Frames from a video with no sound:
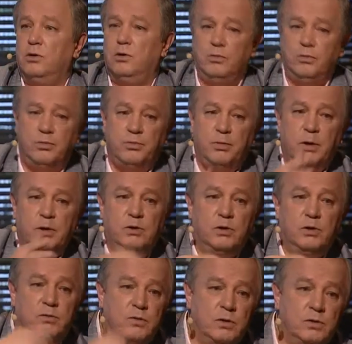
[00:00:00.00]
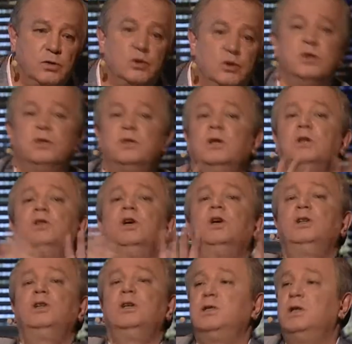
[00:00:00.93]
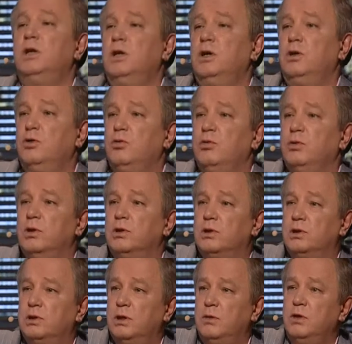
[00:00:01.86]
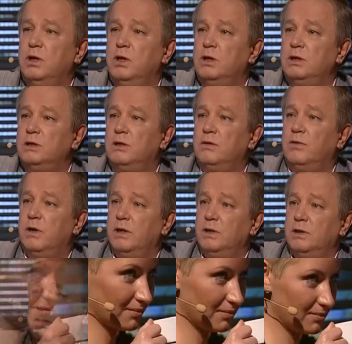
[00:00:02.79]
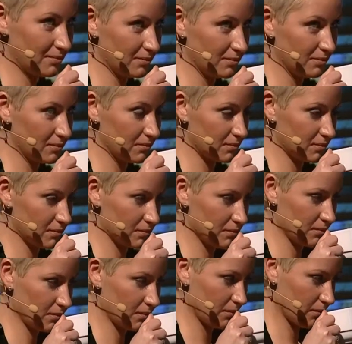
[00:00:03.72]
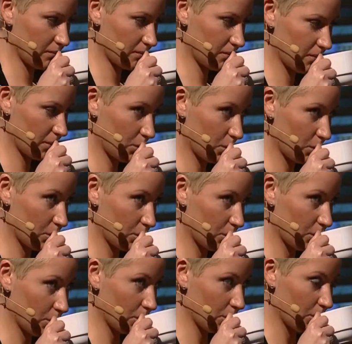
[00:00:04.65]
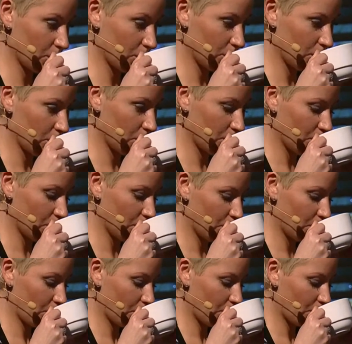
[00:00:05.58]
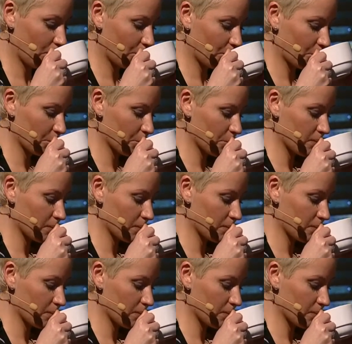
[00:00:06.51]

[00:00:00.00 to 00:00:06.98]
Он пойдет две ложки сесть. Сейчас, сейчас я иду где-то, на меня раздавайте. То есть, ну, как бы, зачем мы? Неужели он не может сделать